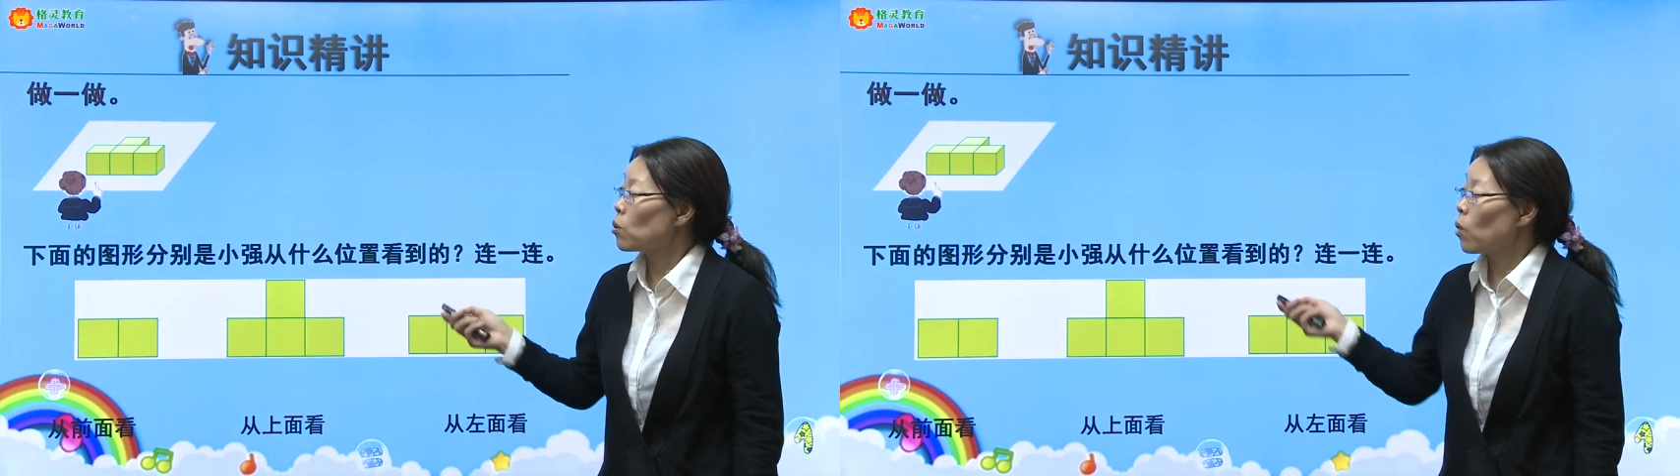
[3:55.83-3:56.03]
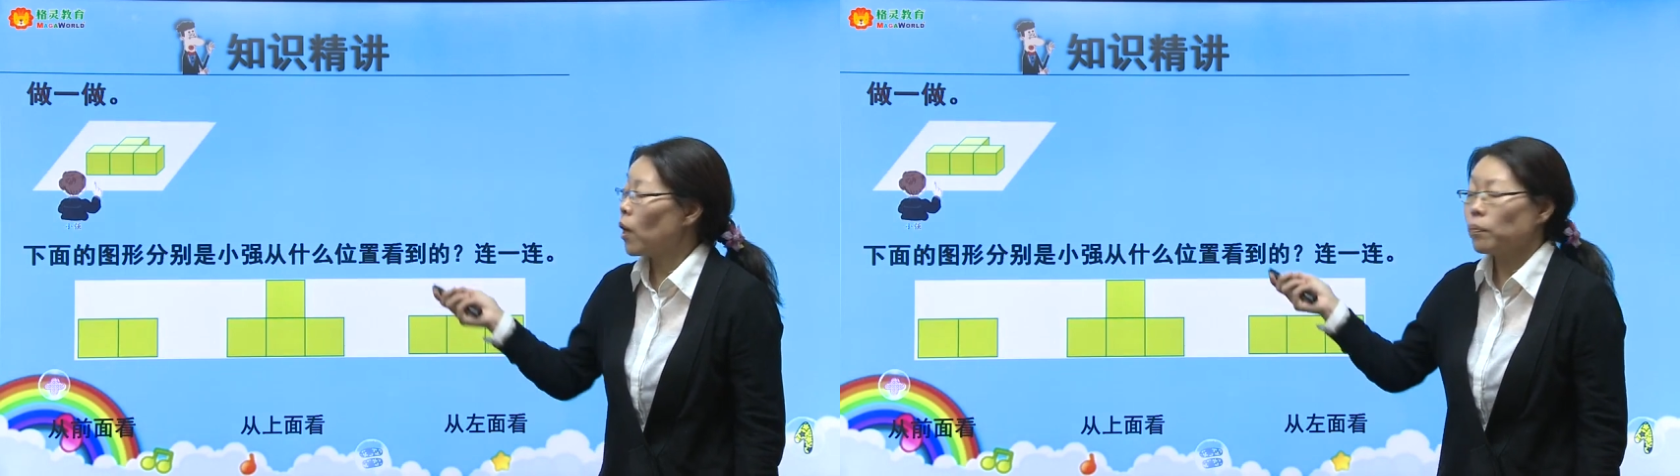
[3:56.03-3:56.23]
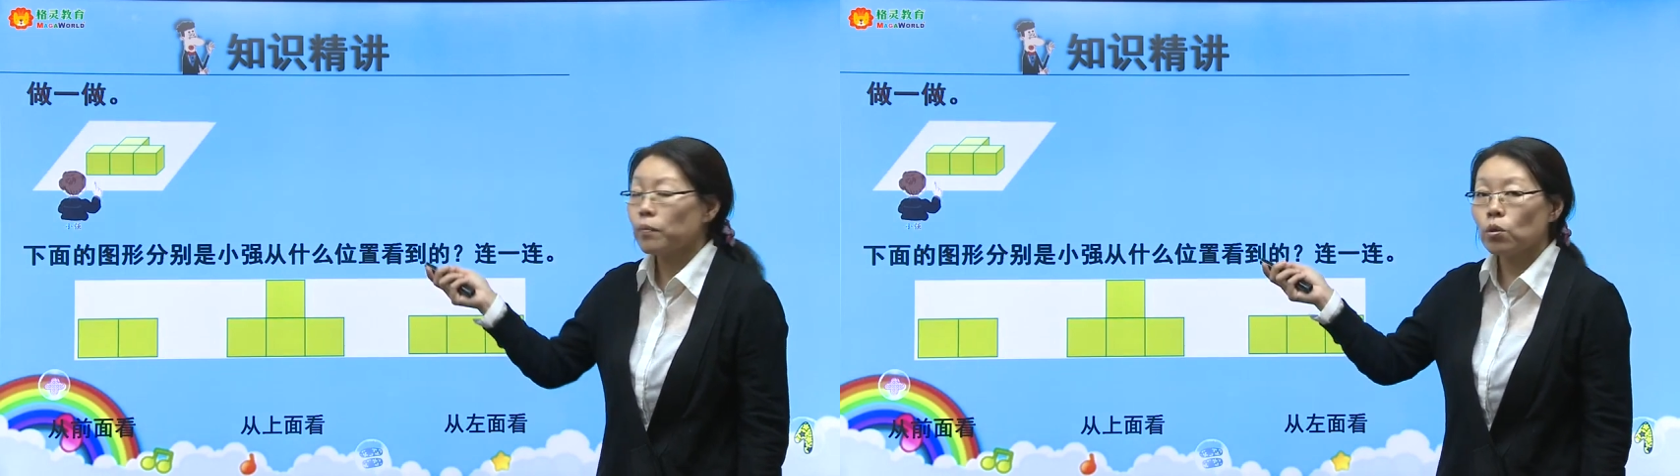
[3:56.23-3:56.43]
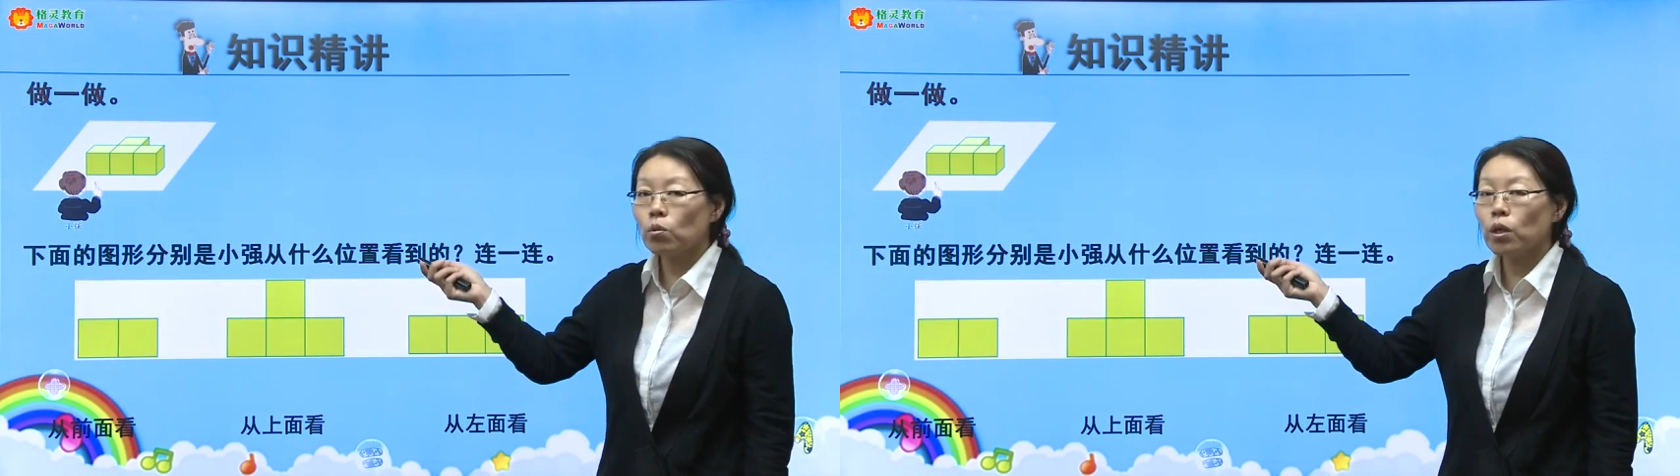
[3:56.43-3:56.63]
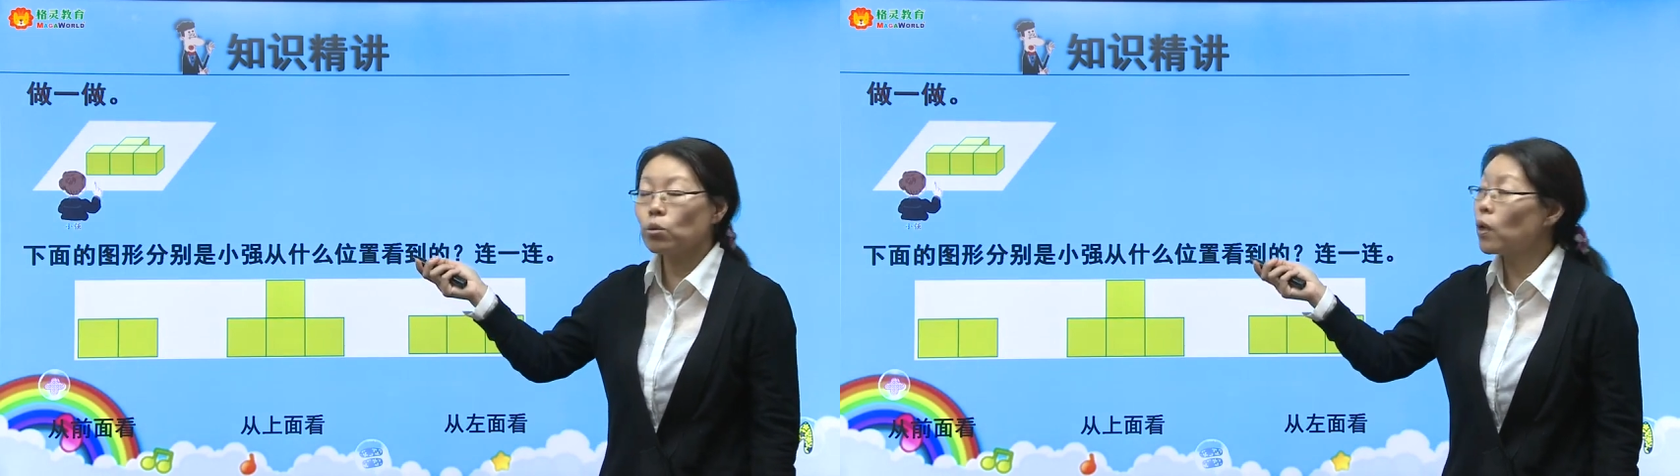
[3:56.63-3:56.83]
做，
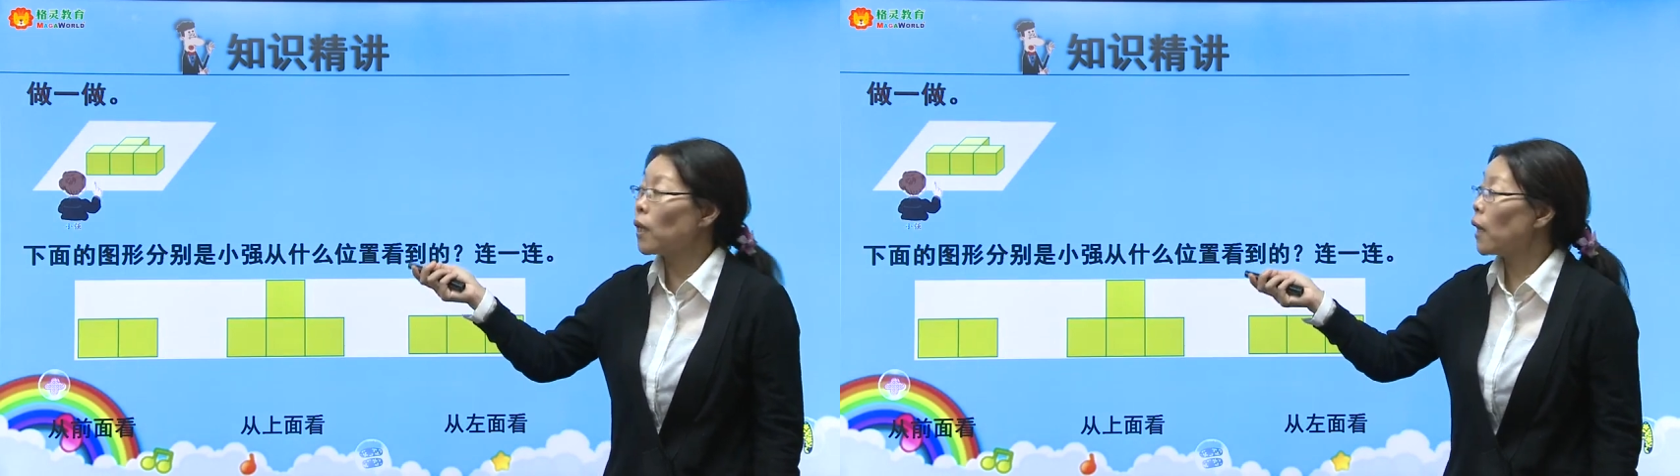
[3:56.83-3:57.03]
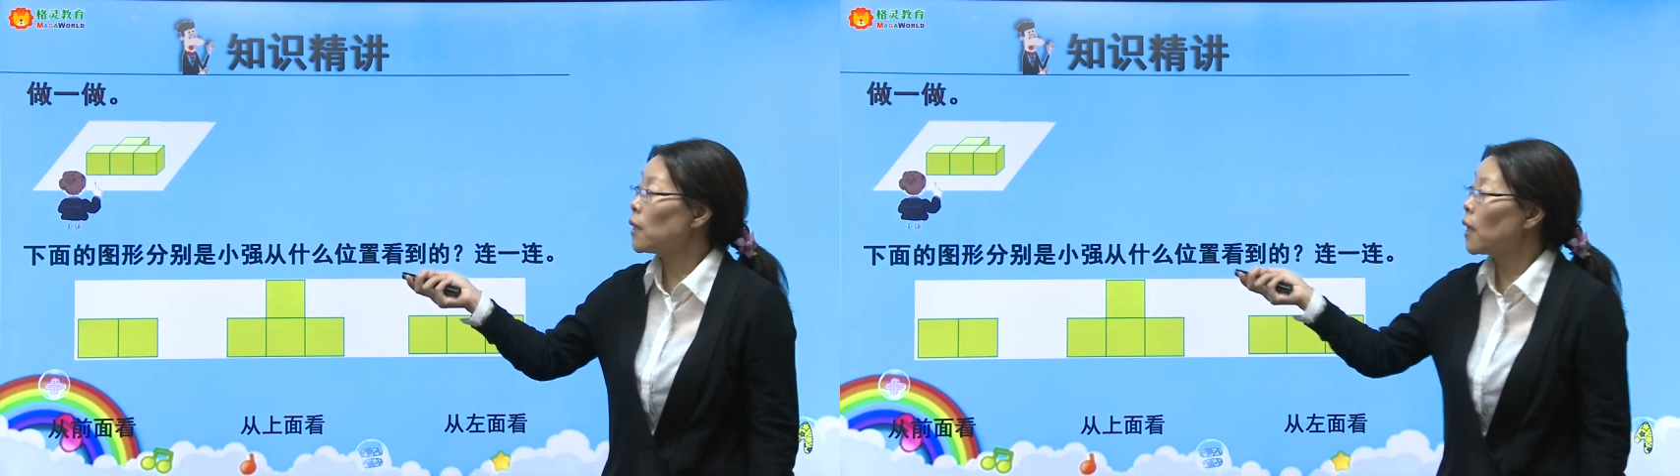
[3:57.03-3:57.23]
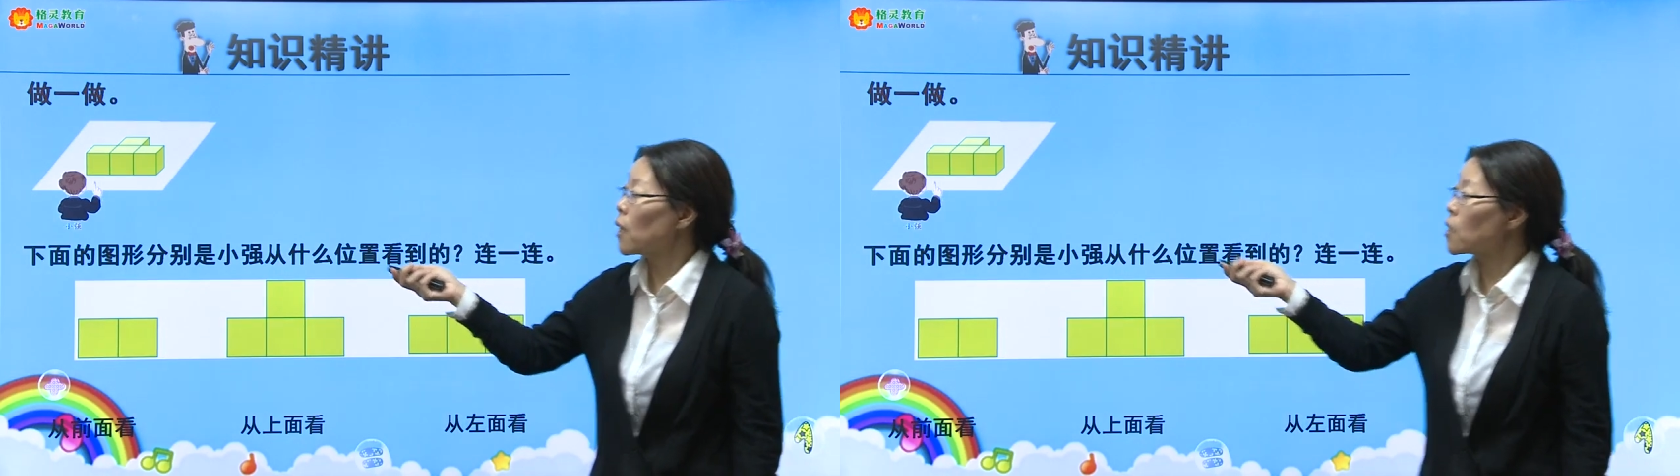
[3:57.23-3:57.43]
做一做呢，也